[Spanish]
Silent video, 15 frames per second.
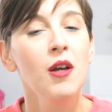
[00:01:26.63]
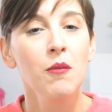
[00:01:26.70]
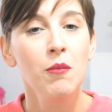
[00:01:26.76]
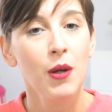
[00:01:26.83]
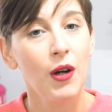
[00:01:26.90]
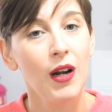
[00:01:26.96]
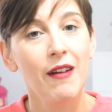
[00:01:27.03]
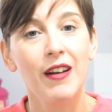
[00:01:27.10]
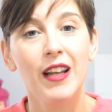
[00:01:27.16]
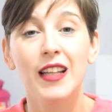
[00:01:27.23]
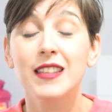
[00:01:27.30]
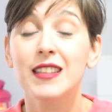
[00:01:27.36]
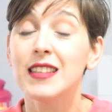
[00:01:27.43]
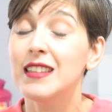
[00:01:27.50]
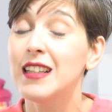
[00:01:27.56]
pero la verdad
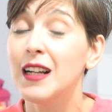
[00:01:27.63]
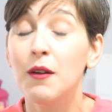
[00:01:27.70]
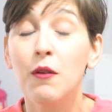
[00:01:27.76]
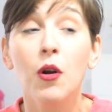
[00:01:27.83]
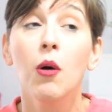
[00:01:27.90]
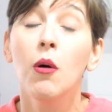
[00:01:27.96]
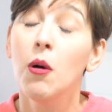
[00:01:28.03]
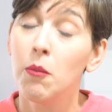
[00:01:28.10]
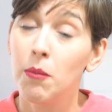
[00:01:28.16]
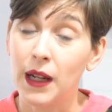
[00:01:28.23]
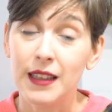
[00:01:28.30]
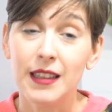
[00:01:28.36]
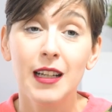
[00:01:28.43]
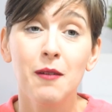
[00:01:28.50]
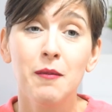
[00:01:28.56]
es que este libro
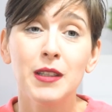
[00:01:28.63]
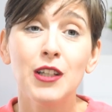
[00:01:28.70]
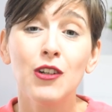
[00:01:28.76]
prácticamente